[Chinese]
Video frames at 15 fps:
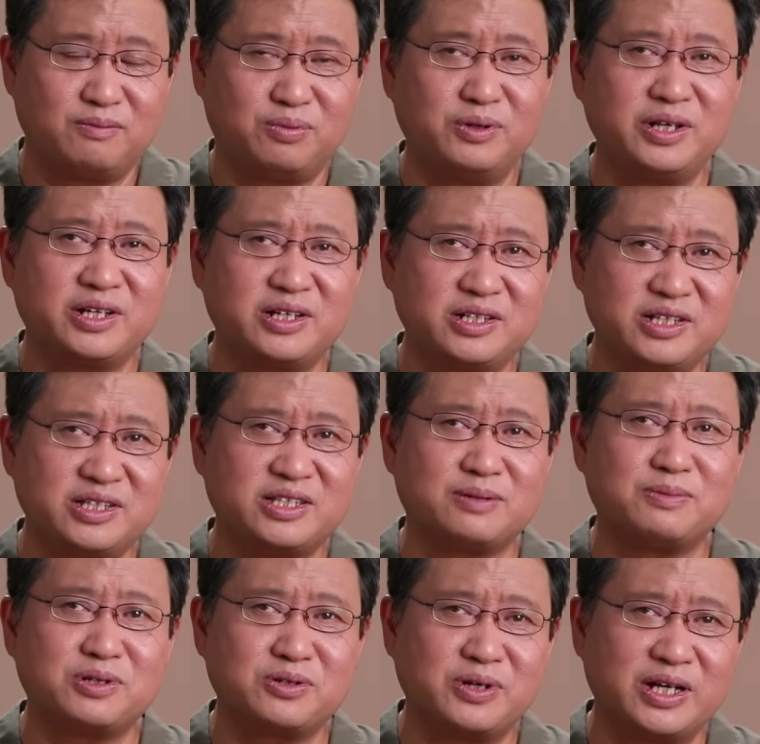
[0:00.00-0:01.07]
普里戈金
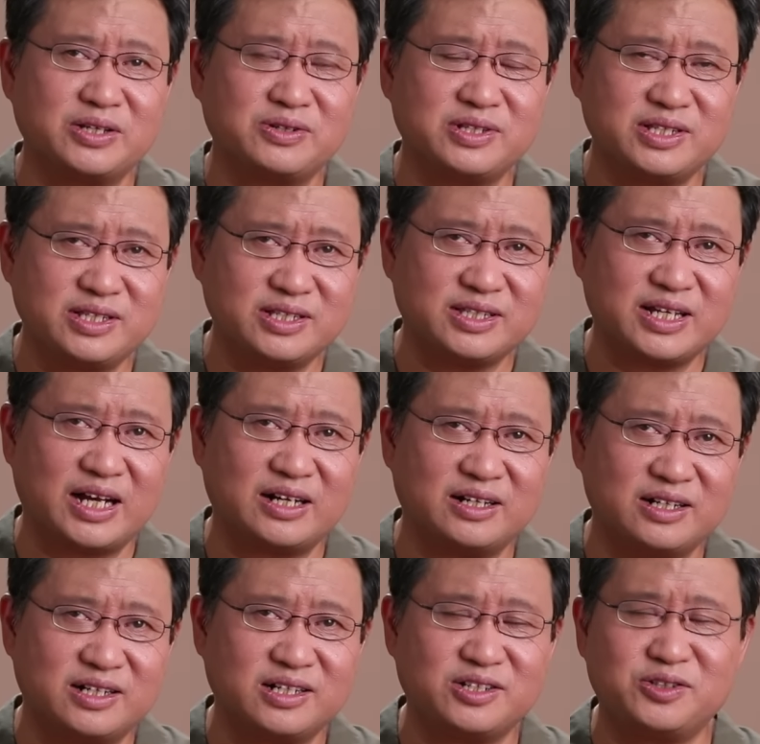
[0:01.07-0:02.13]
怎么说还算自家
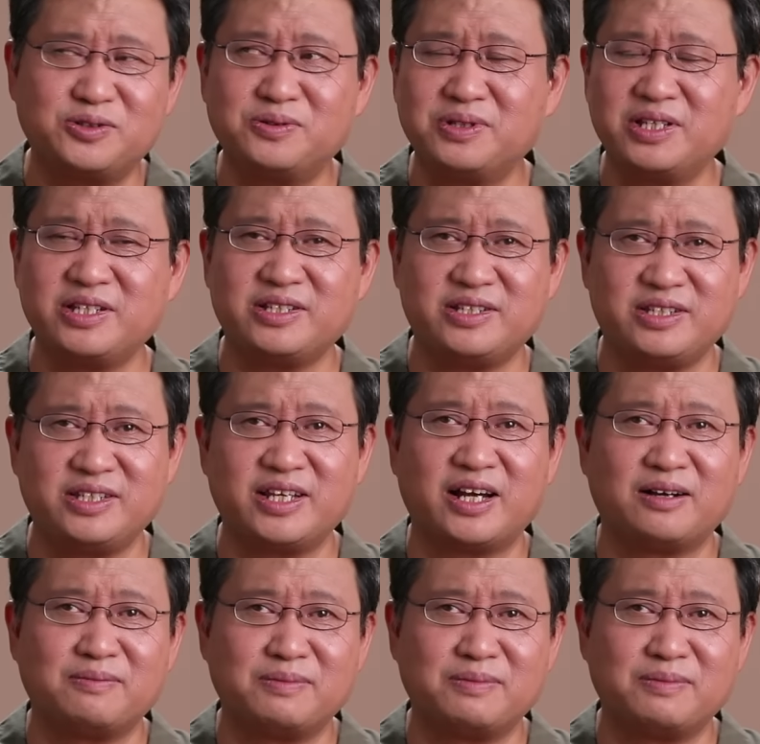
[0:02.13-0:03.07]
人，是兄弟阋墙